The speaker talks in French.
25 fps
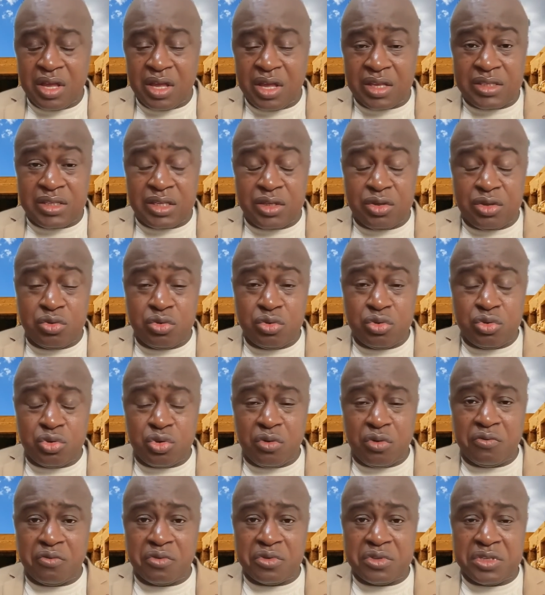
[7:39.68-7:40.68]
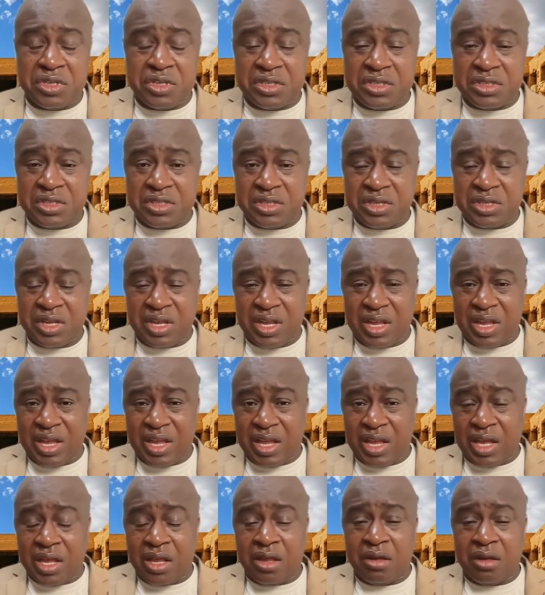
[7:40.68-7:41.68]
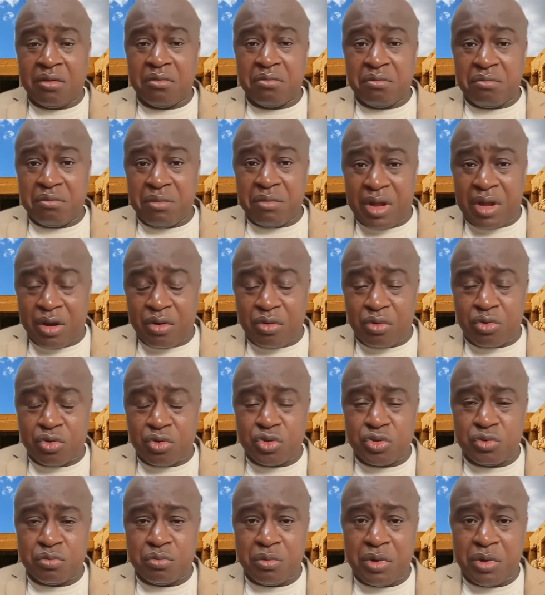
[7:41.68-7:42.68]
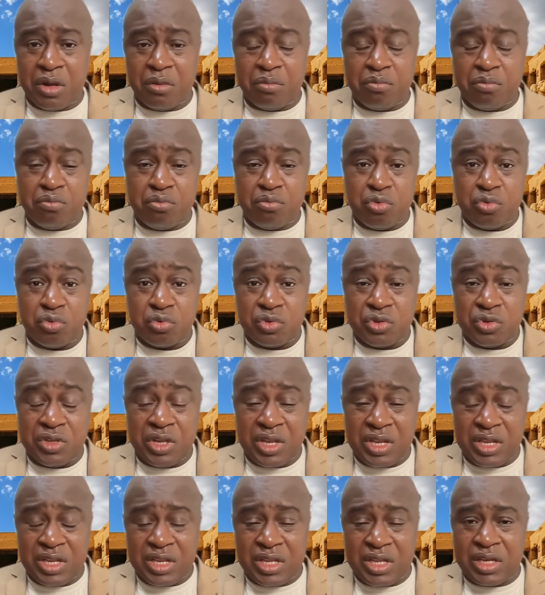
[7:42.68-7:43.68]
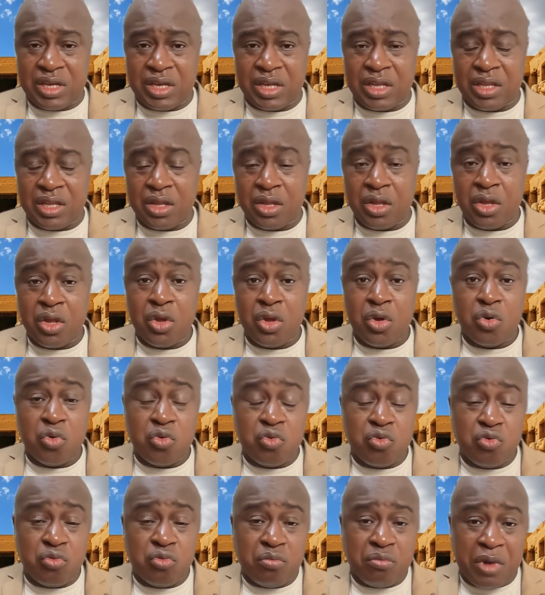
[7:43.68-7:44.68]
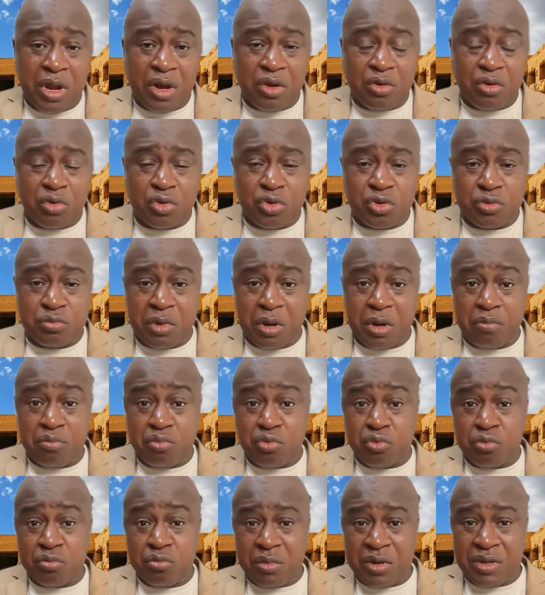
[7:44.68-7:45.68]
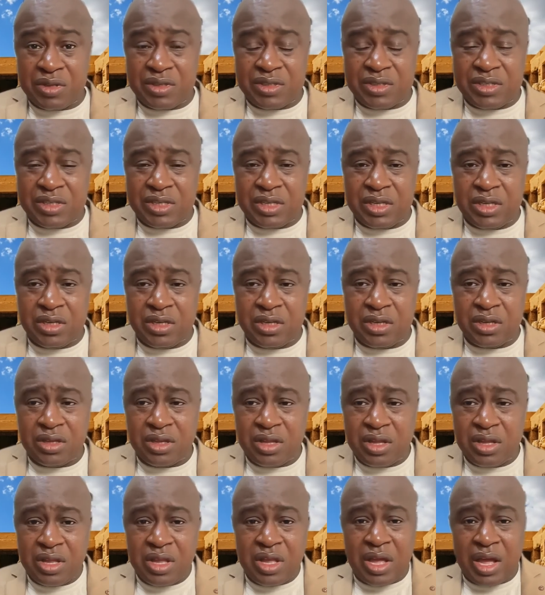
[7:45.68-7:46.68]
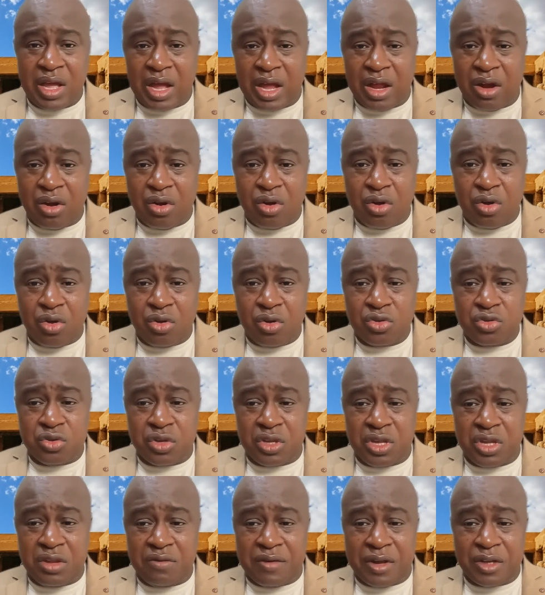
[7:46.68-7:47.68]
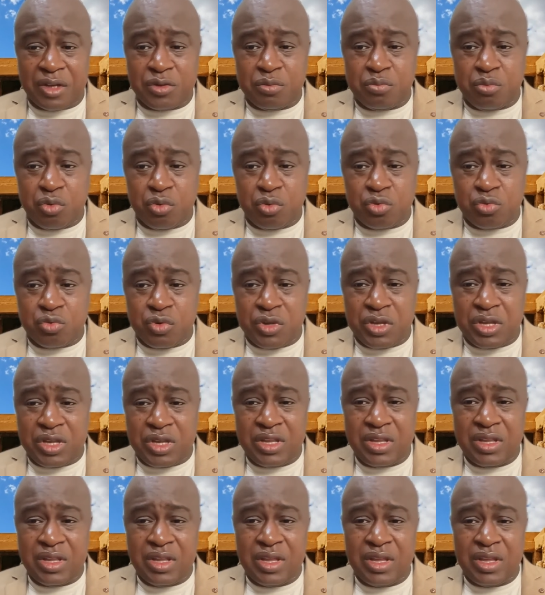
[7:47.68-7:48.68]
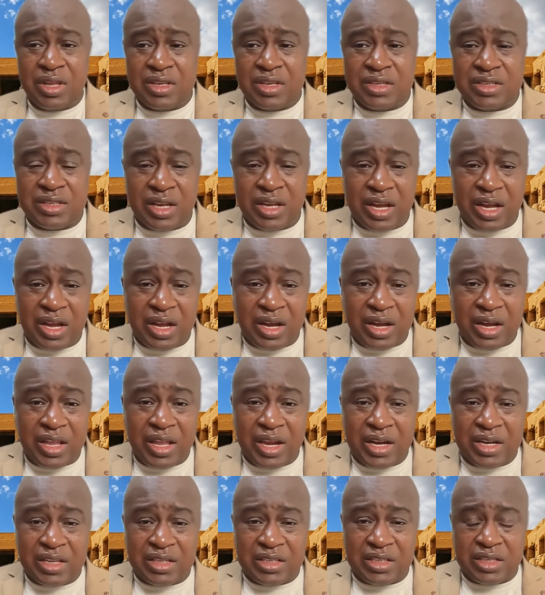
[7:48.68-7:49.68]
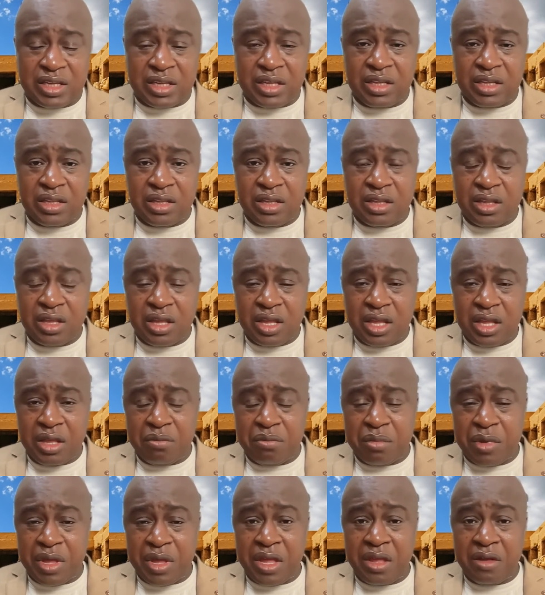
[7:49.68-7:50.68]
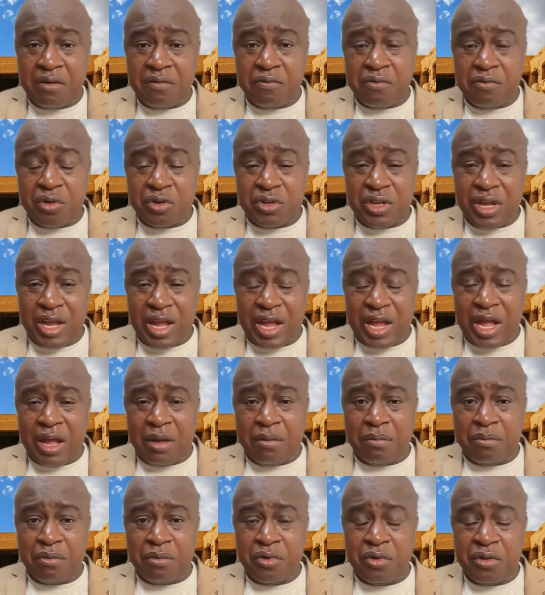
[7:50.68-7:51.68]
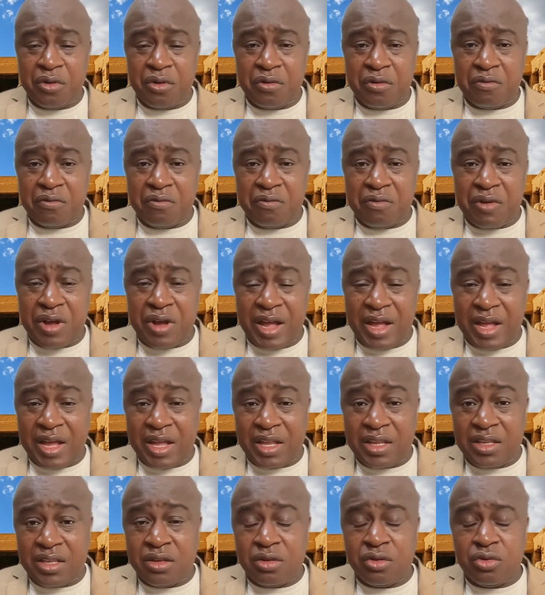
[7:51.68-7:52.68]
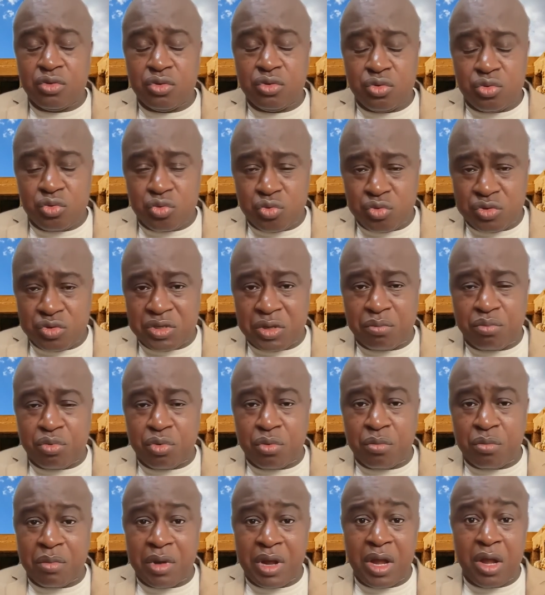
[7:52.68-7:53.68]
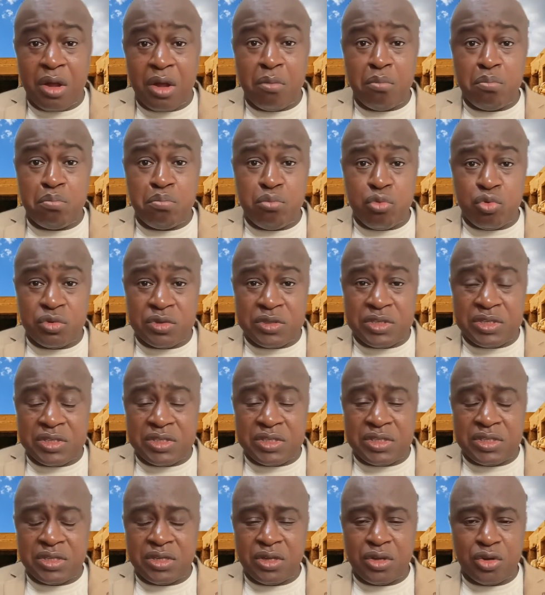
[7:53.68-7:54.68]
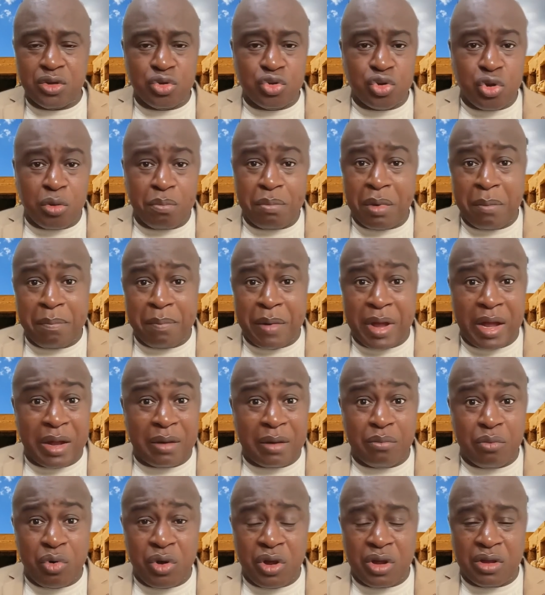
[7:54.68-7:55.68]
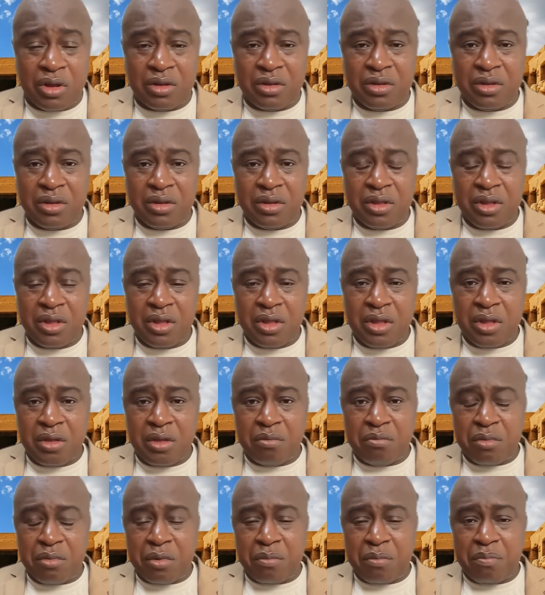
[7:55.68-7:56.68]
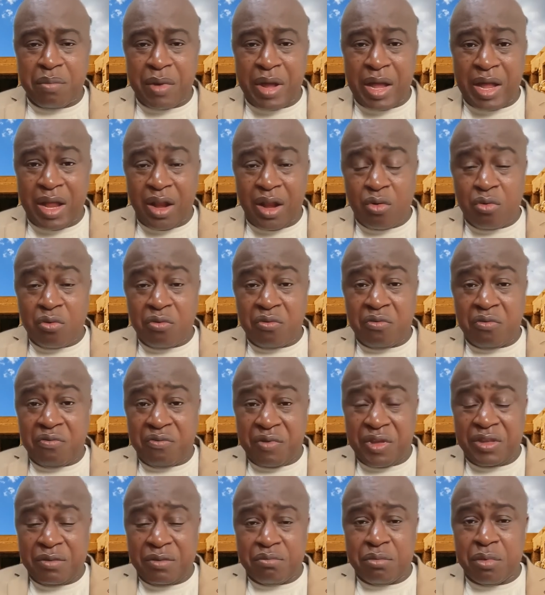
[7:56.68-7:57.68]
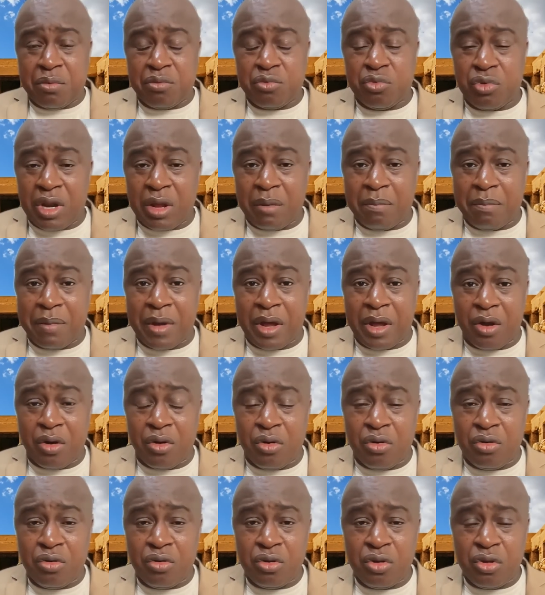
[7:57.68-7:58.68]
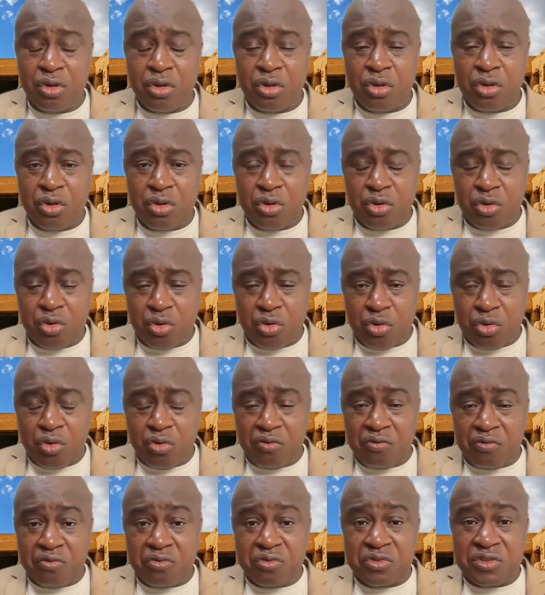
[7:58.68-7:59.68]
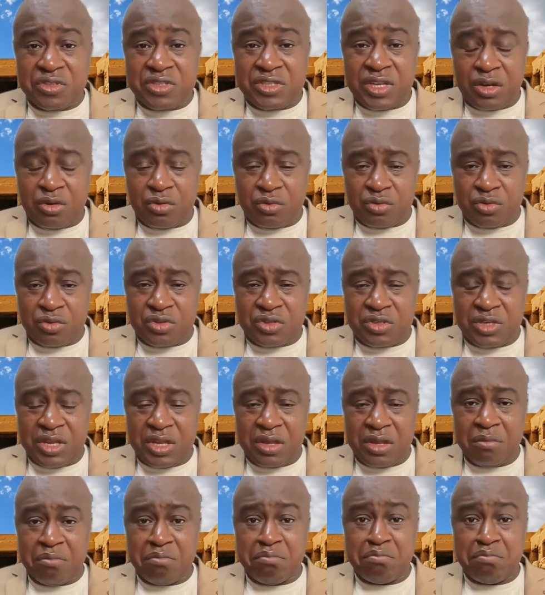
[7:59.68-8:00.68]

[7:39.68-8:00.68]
Et si tout ce que vous dites est malheureusement pour dénigrer ou malheureusement pour mentir, alors ce qui va se produire, c'est qu'en réalité, eh ben, votre âme va être tout simplement maudite. Non pas par moi, mais par le fait même de la parole que vous énoncez